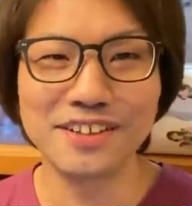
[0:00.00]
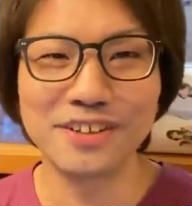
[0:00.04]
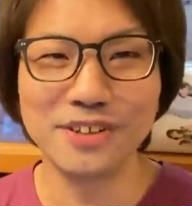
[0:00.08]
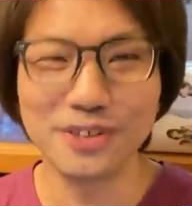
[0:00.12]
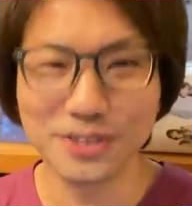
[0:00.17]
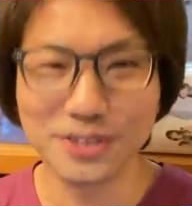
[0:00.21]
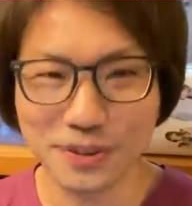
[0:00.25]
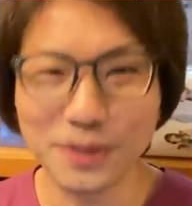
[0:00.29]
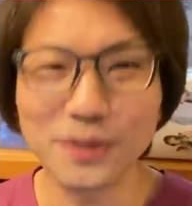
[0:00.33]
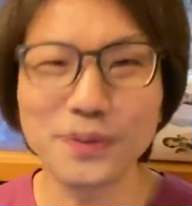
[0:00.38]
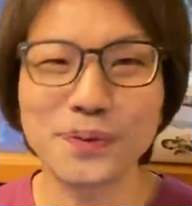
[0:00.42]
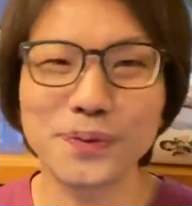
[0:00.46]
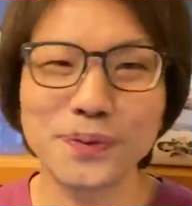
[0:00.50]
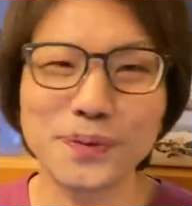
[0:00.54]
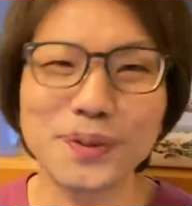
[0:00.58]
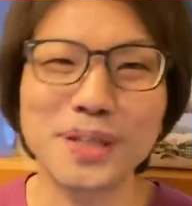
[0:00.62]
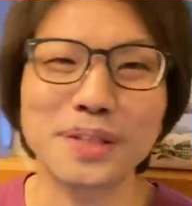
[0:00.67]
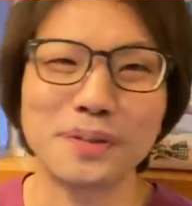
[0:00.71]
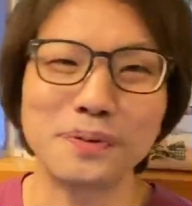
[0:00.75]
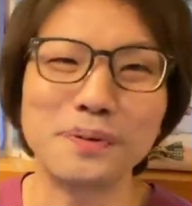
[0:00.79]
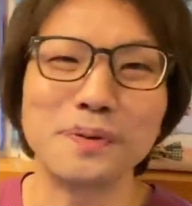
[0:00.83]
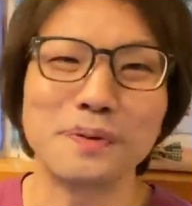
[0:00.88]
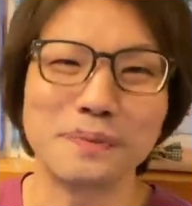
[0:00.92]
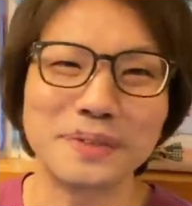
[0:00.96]
そういうこと
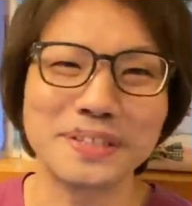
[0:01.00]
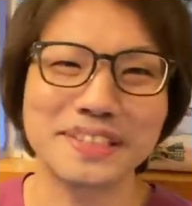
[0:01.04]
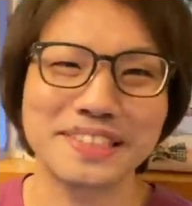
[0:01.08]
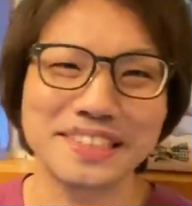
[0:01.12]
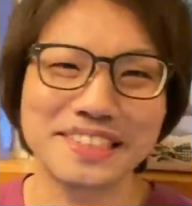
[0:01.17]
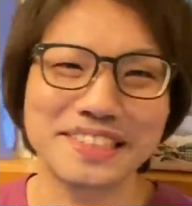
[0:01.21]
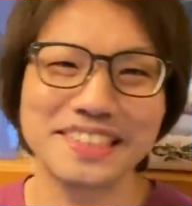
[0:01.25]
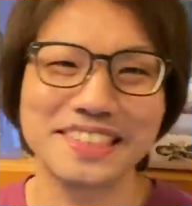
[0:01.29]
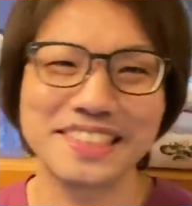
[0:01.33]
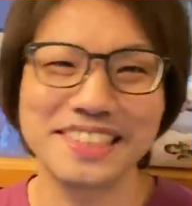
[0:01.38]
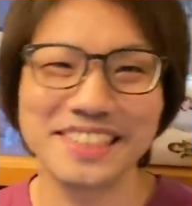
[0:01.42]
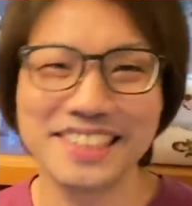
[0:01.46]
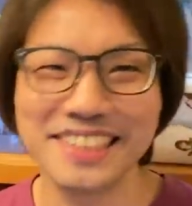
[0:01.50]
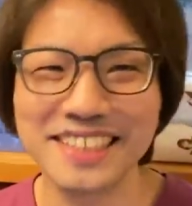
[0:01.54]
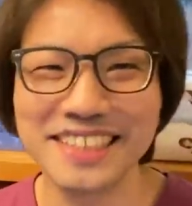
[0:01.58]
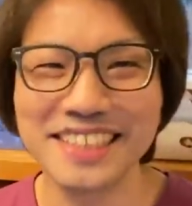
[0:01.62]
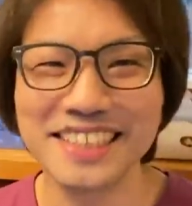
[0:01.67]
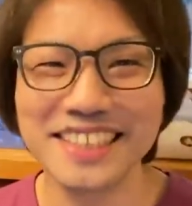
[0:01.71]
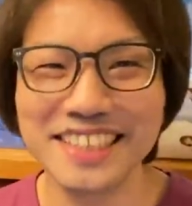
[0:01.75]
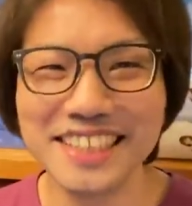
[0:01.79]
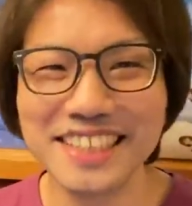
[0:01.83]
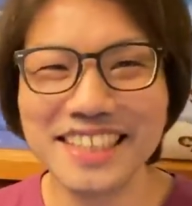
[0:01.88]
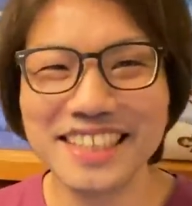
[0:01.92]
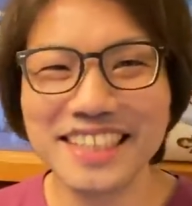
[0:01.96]
だと思います
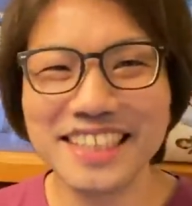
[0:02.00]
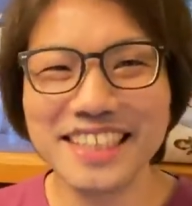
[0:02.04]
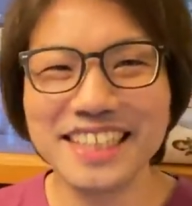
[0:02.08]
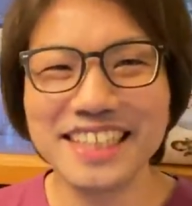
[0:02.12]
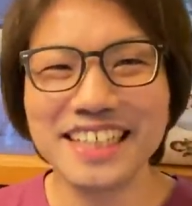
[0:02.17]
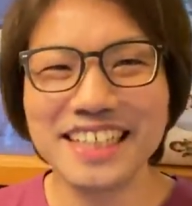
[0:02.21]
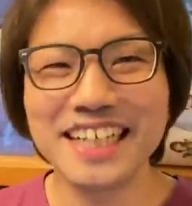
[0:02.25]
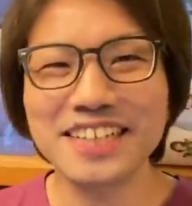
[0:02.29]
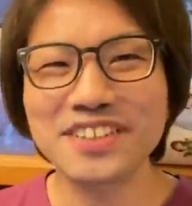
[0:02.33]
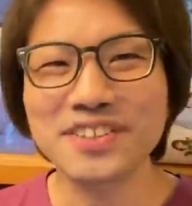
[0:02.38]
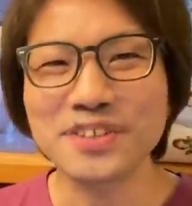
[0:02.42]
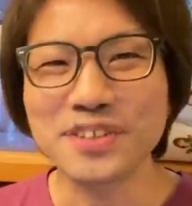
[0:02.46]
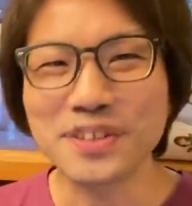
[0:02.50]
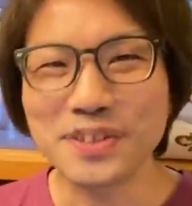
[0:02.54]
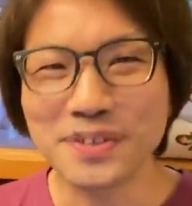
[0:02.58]
あと